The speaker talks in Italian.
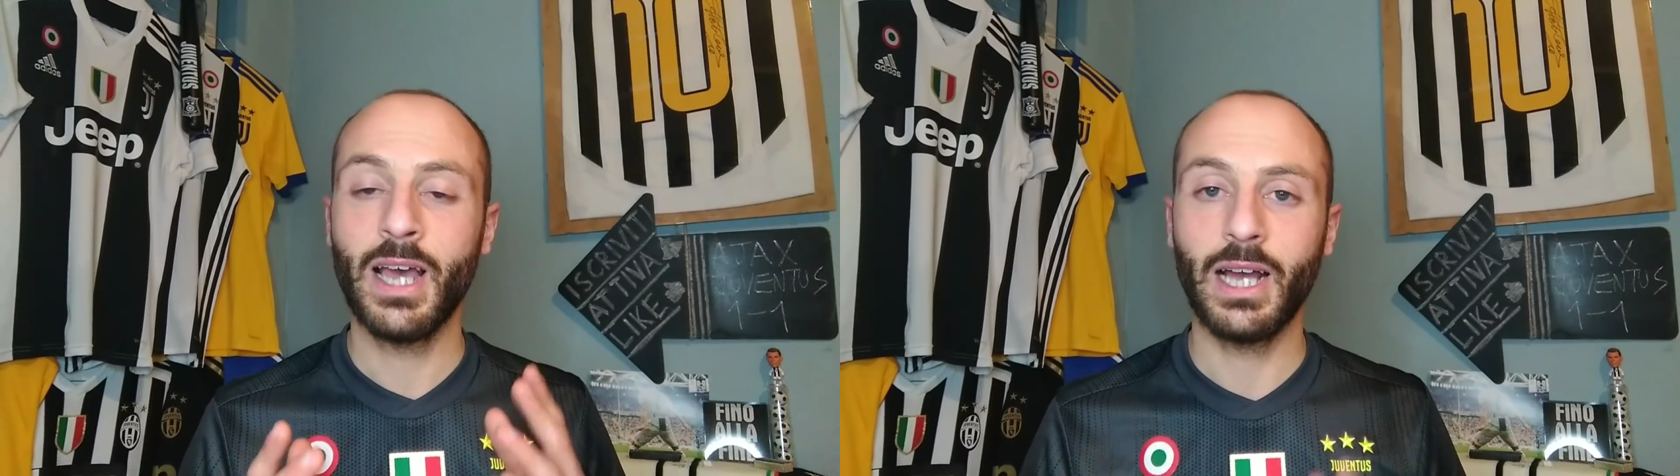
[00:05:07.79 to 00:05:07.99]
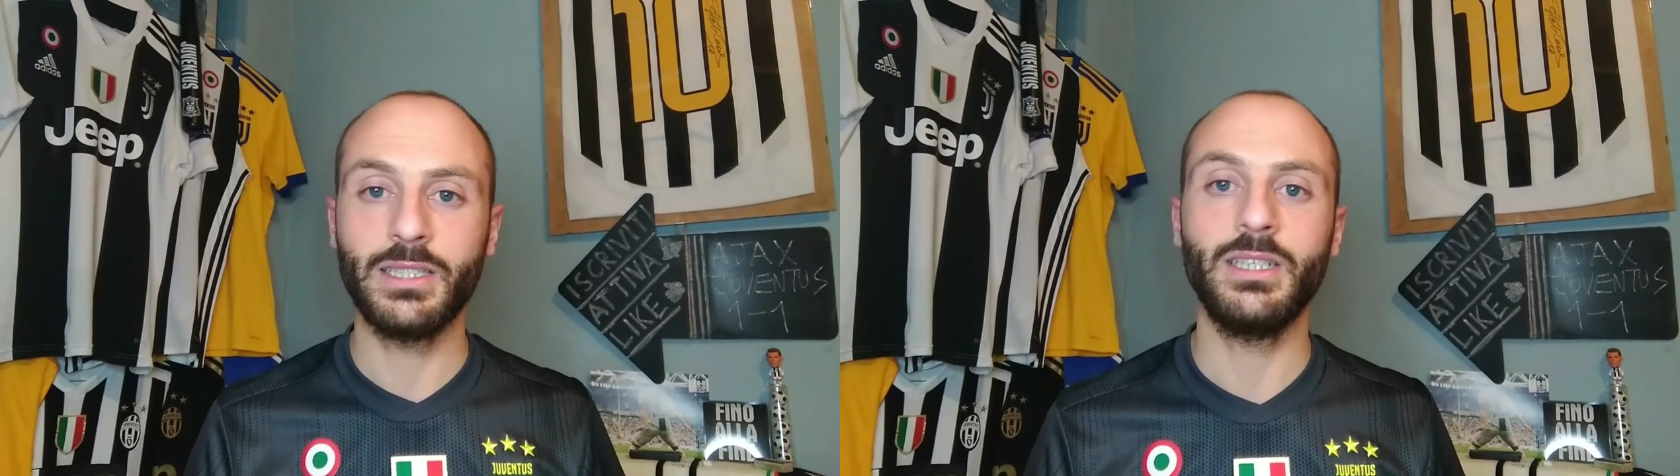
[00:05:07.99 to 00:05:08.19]

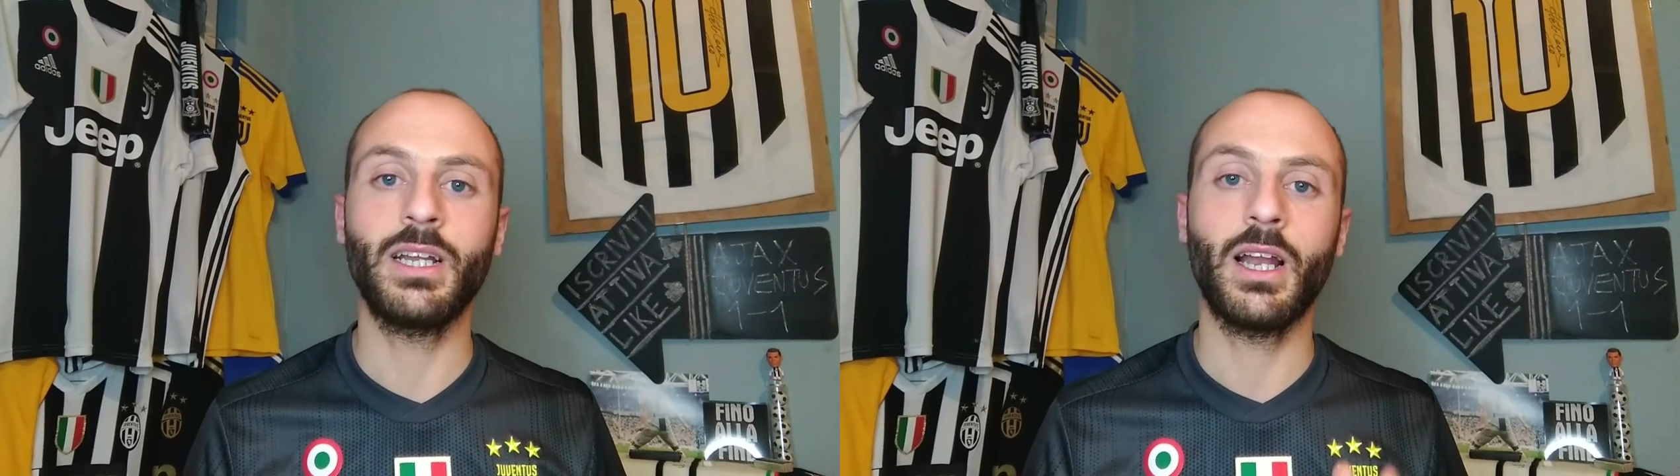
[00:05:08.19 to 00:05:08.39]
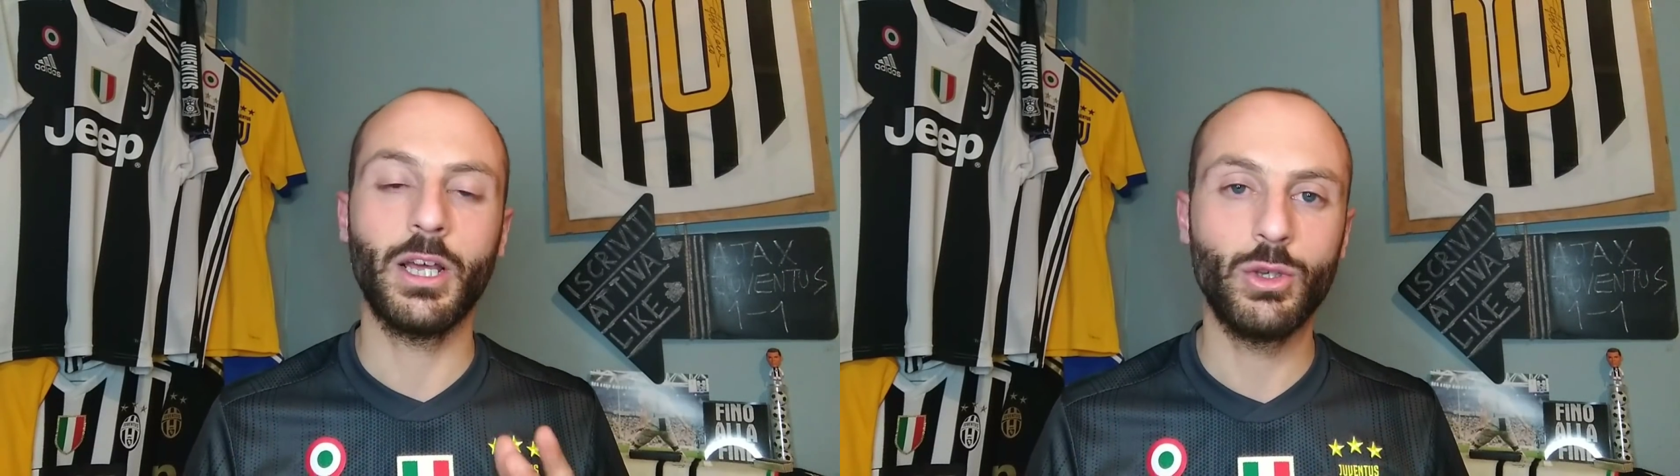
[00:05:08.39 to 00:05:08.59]
a
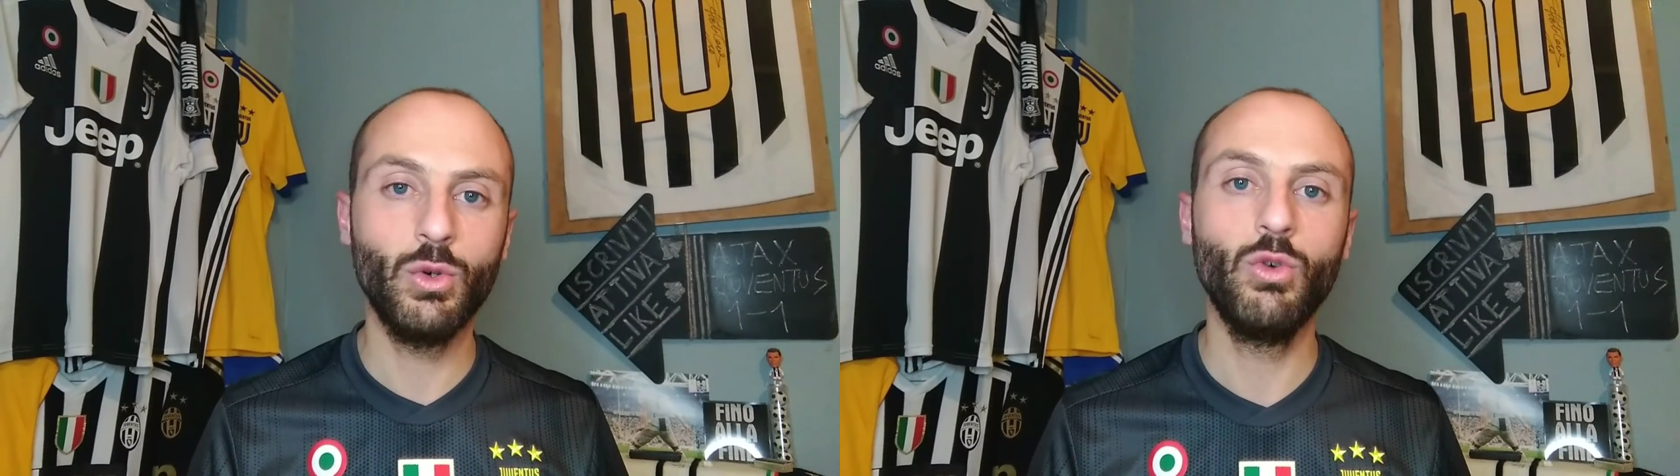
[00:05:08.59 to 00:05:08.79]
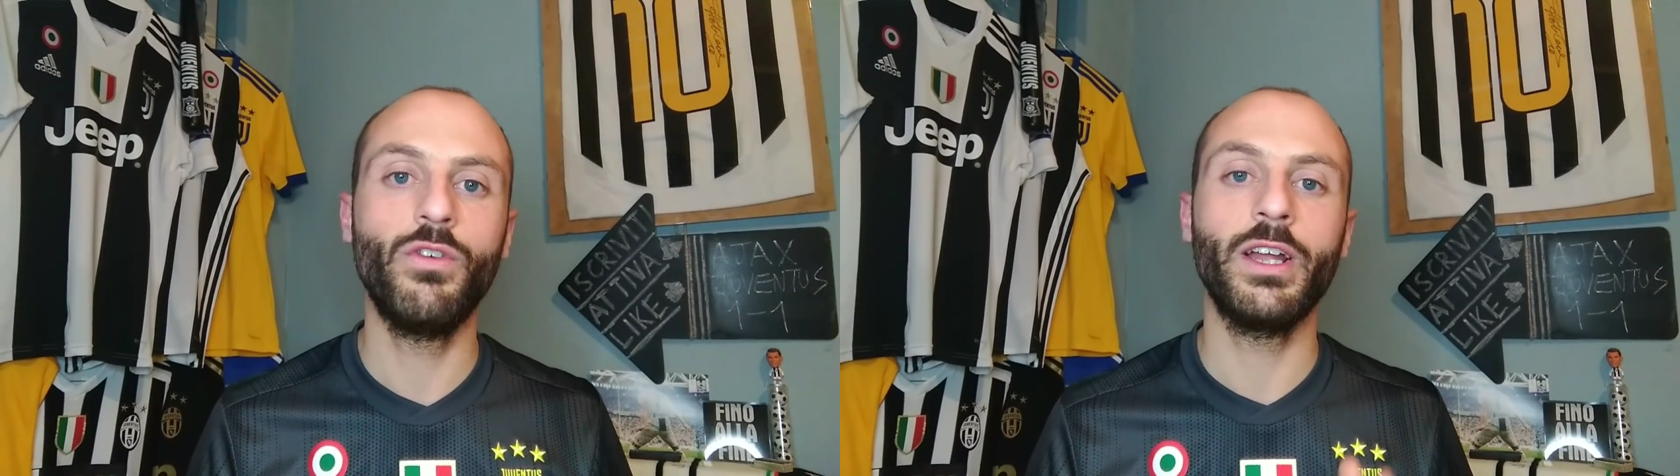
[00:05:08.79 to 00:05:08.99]
dire la
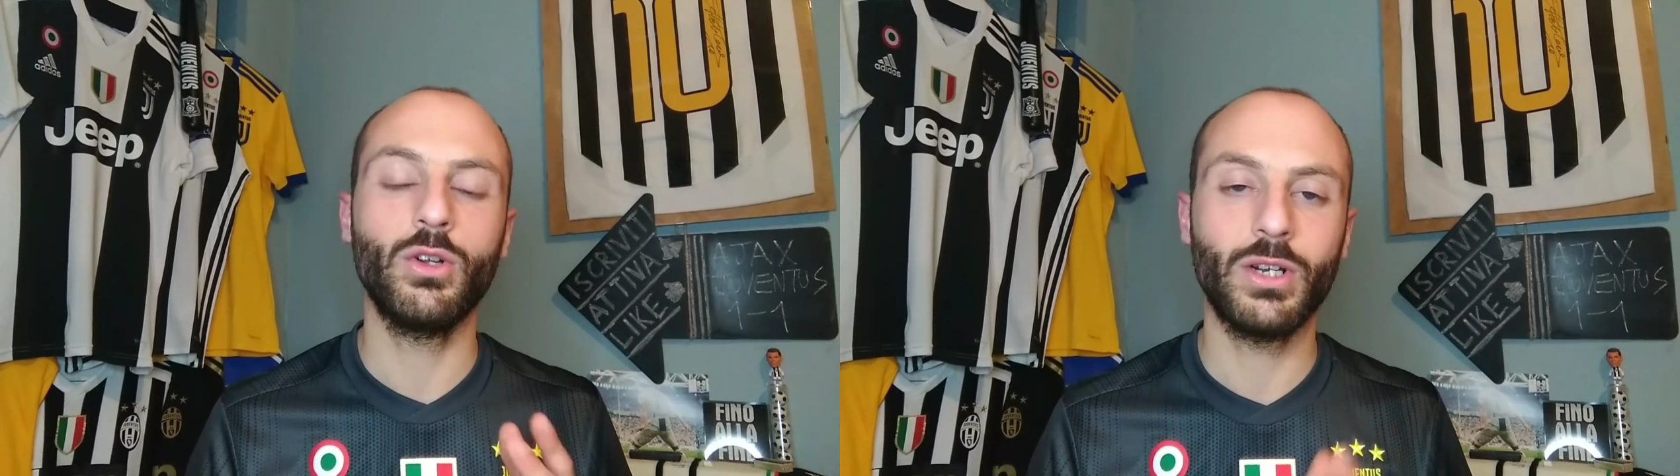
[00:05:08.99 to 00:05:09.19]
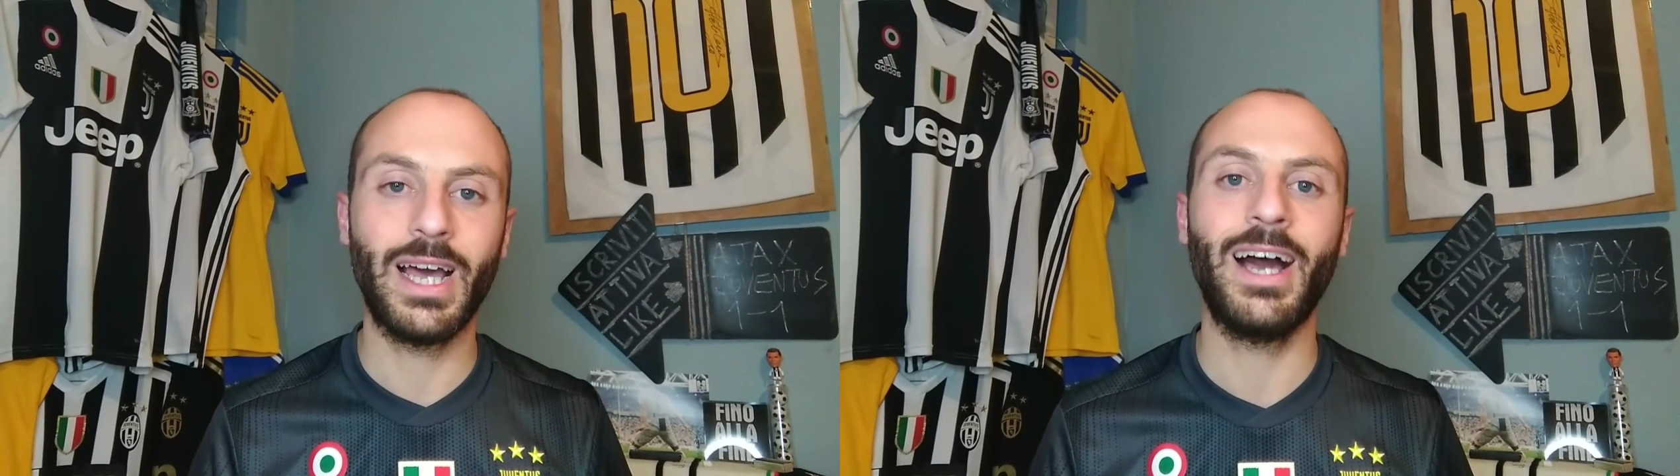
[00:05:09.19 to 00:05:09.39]
Juve non